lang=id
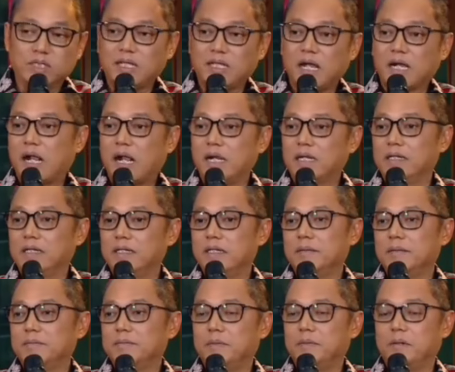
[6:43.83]
kita kali
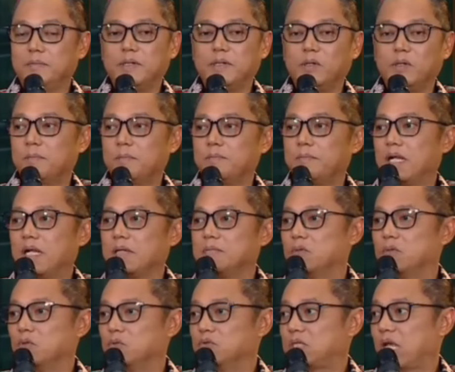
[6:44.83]
ini pemilu yang paling
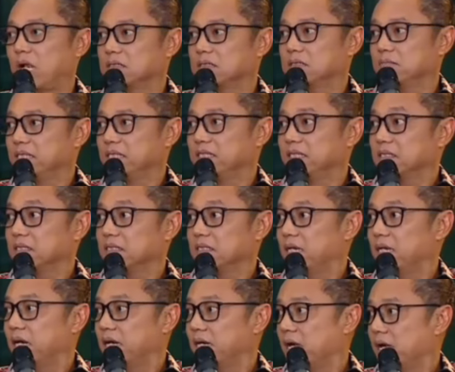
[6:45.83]
brutal sepanjang
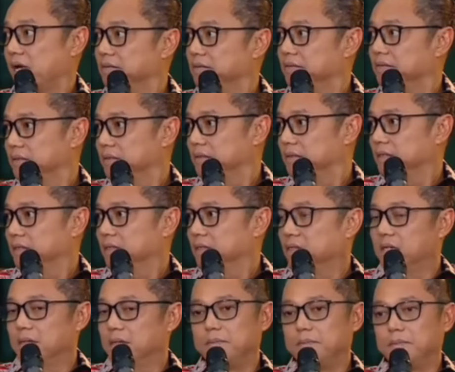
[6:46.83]
sejarah.
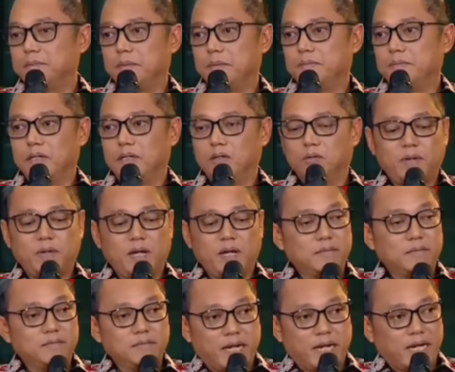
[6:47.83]
Pemilu
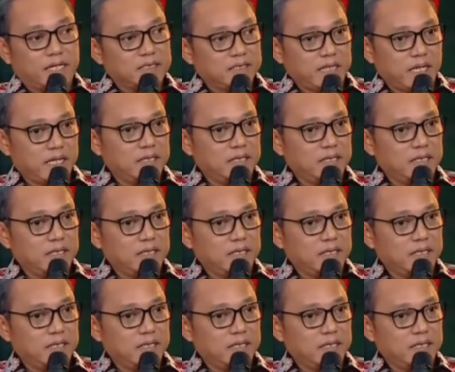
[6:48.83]
paling brengsek